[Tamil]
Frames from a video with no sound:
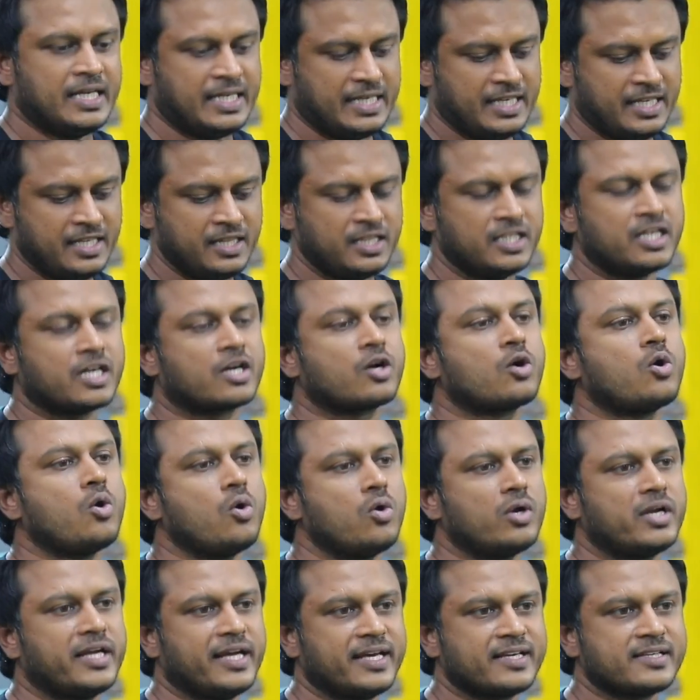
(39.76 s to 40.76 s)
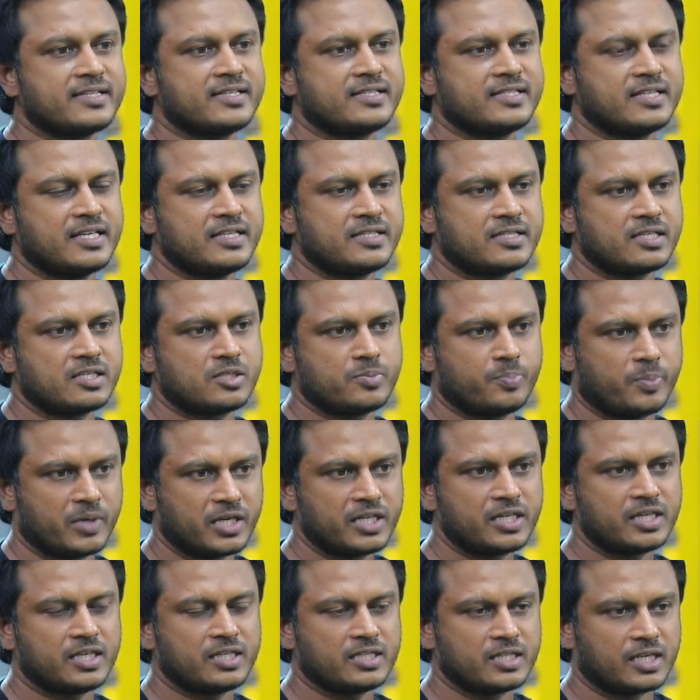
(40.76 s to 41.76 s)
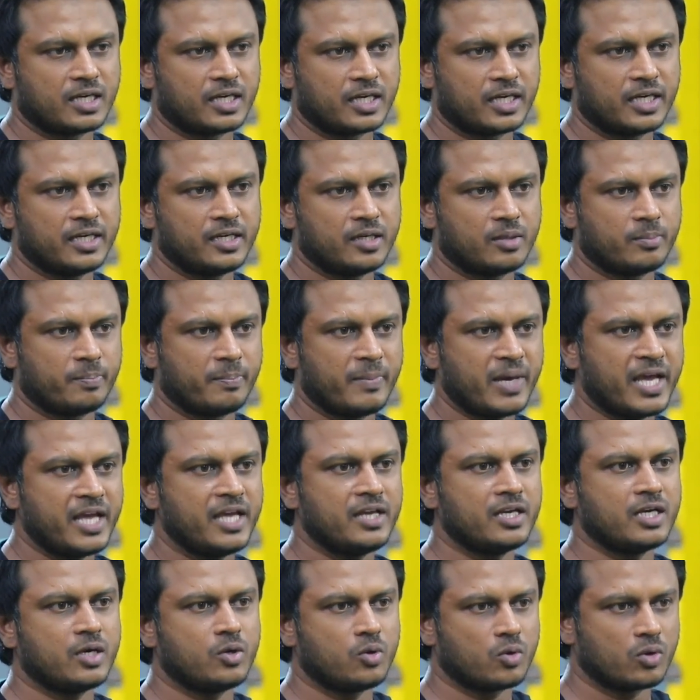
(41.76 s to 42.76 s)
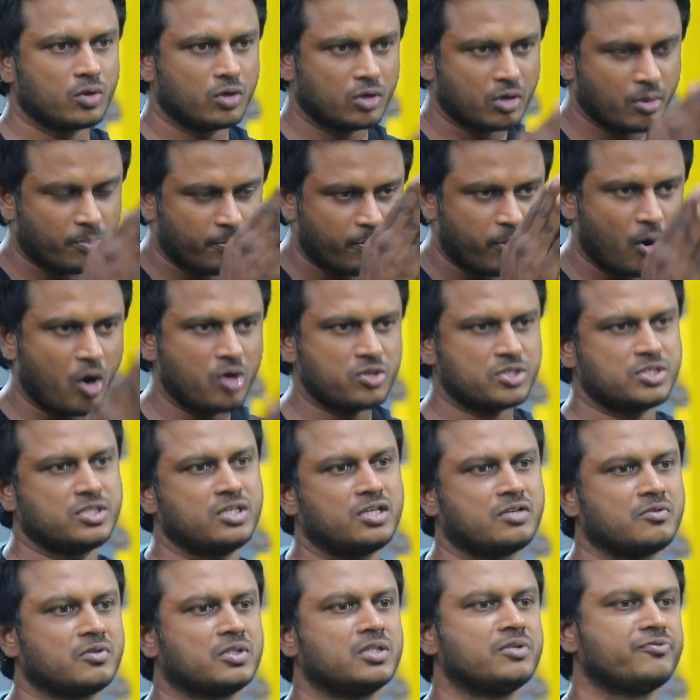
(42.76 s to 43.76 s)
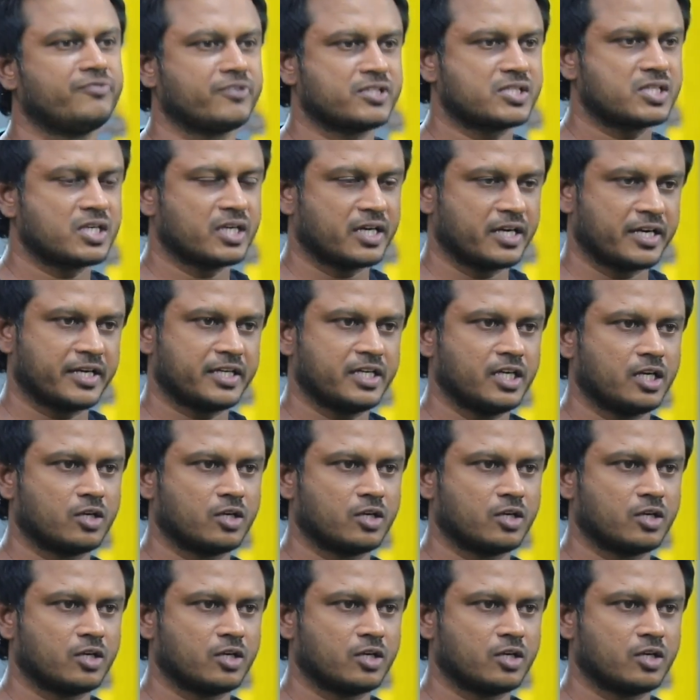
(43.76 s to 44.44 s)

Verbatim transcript: இந்த கோர் எக்ஸசைசஸ் பண்ணுறதுனால மெயினாக அவங்களோட பாஸ்டர் வந்து ஃபஸ்ட்டு கரெக்டாக